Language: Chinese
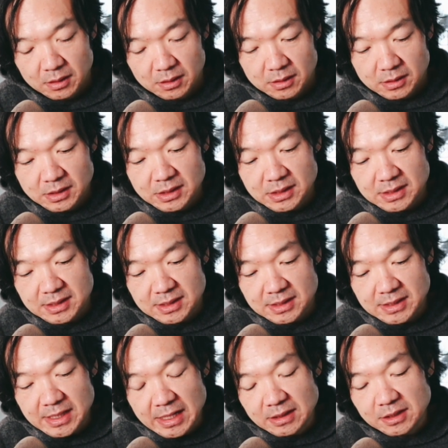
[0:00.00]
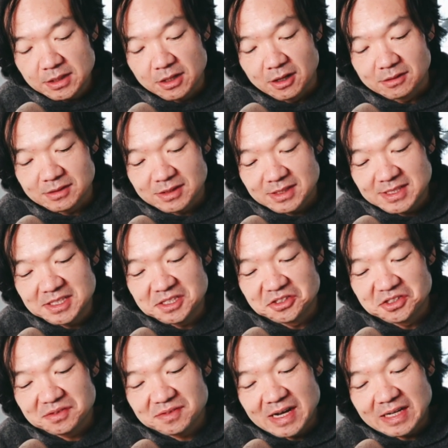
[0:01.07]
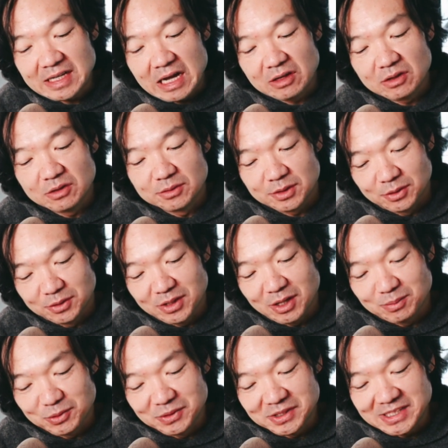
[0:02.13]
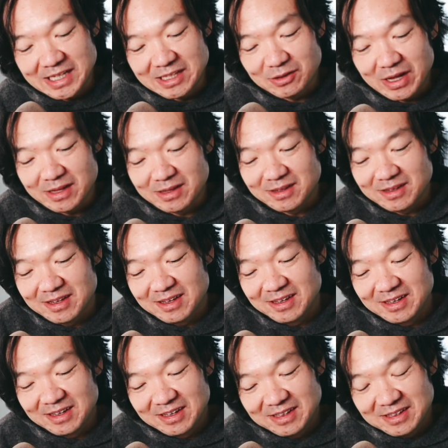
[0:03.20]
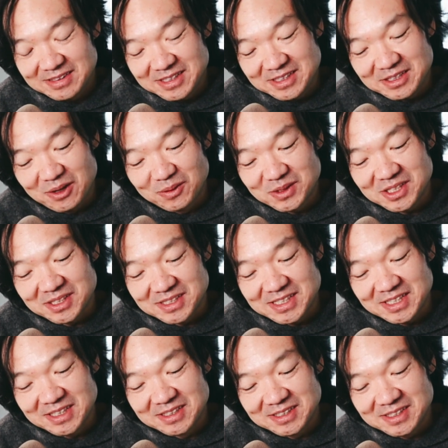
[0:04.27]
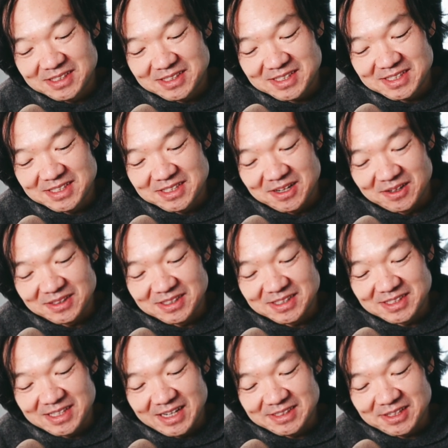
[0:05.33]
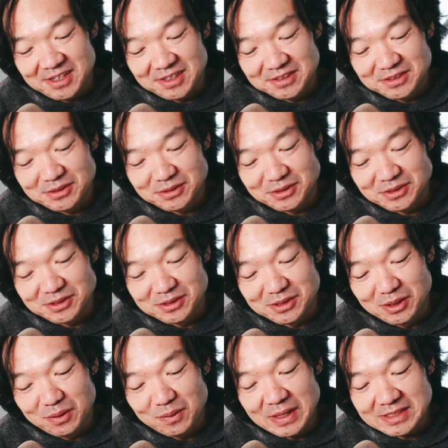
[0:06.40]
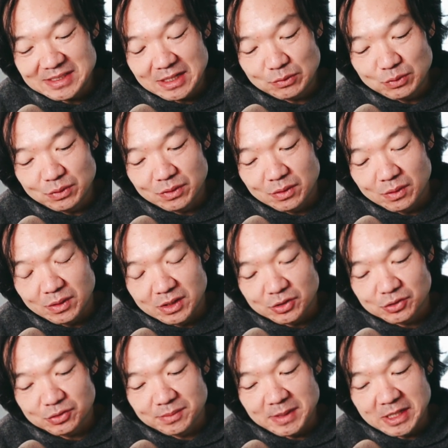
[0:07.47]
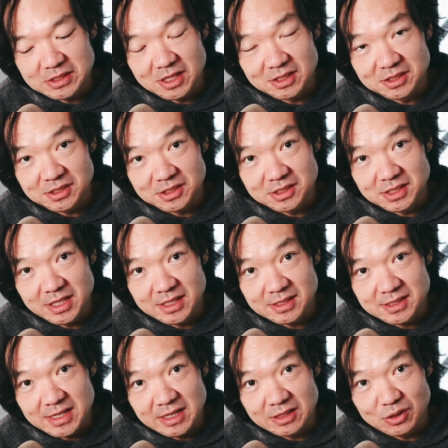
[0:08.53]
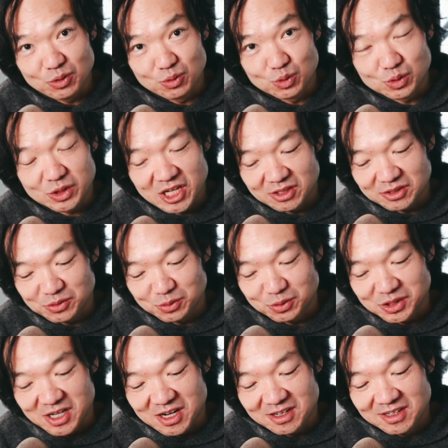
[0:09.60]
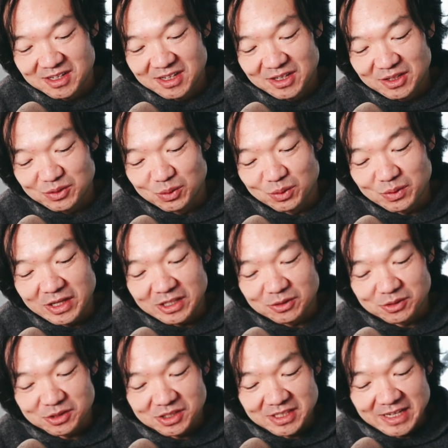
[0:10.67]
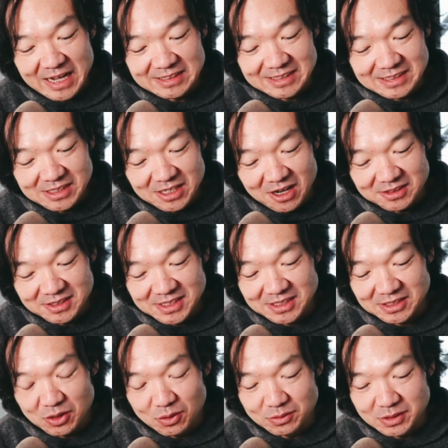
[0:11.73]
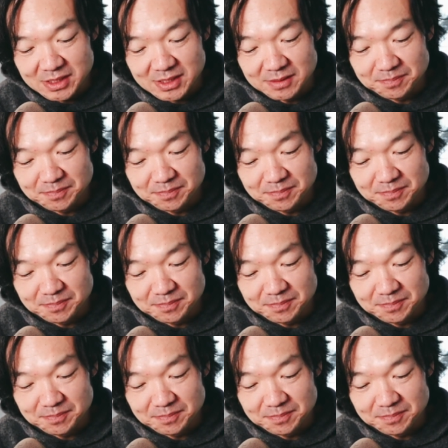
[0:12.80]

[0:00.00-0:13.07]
第三条，四肢发达后，头脑不会简单。这条我想结合第四条一起来讲，就是花在运动和睡眠上的时间，在投入产出上。永远都是良良性投资。